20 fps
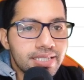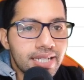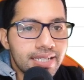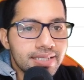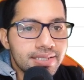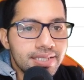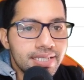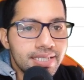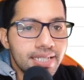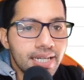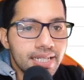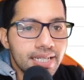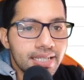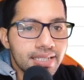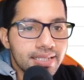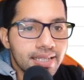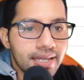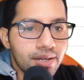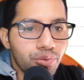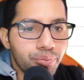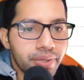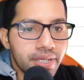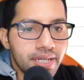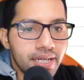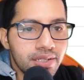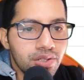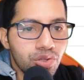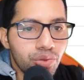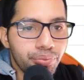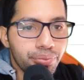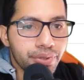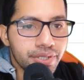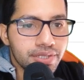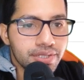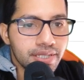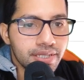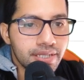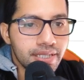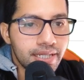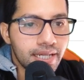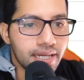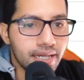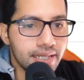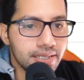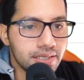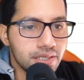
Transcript: la, chica que está opinando, pues tendría